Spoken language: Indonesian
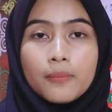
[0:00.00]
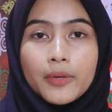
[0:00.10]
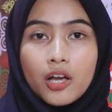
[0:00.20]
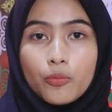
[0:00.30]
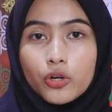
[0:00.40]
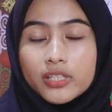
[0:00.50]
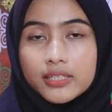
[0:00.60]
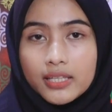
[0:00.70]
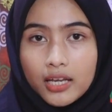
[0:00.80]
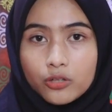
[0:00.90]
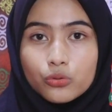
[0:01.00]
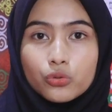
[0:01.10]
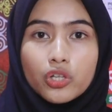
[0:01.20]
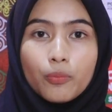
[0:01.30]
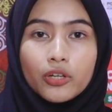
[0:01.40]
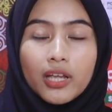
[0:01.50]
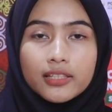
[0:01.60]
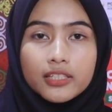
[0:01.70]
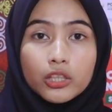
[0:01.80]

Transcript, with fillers: pihak kepolisian khususnya Polda Aceh